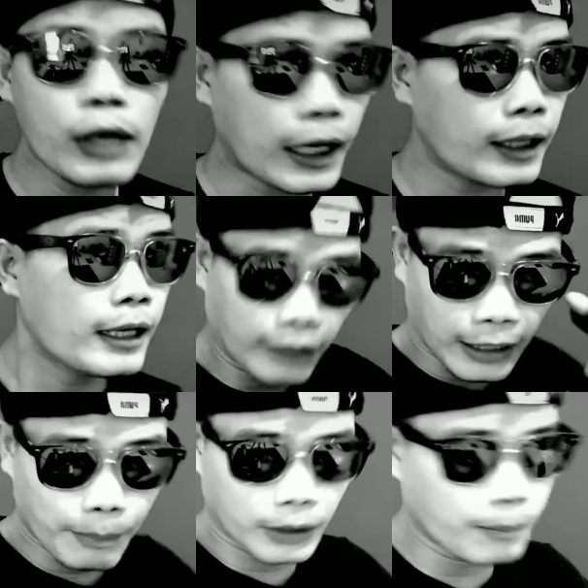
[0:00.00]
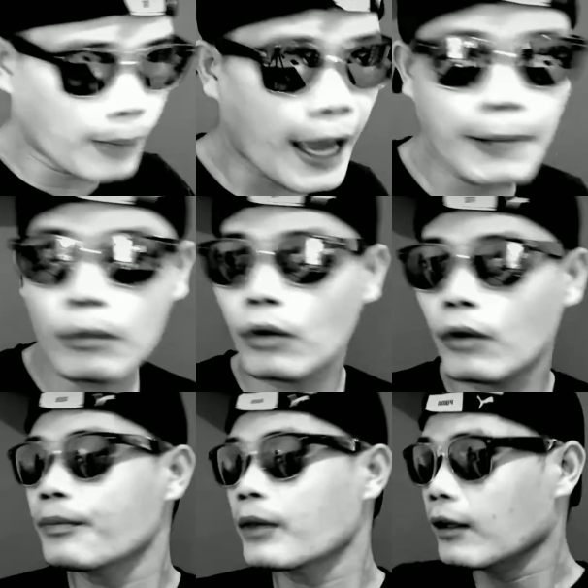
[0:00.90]
mo lang sa kapitbahay
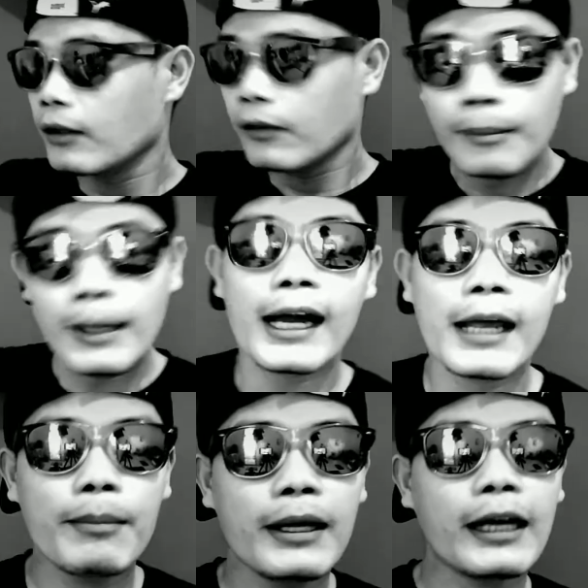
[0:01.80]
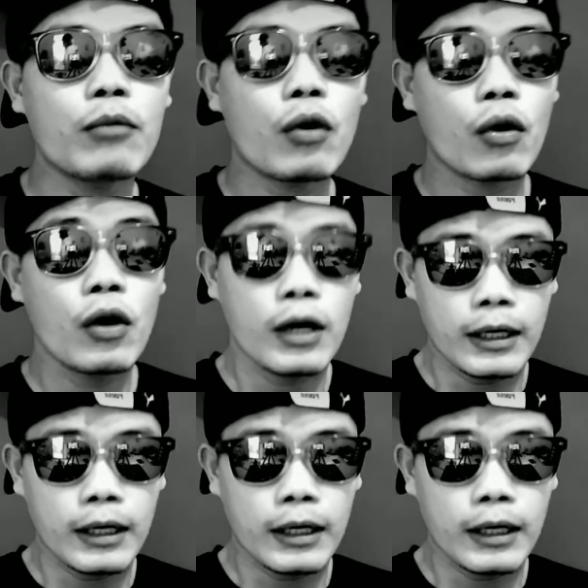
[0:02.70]
mo, sa mga kaibigan mo,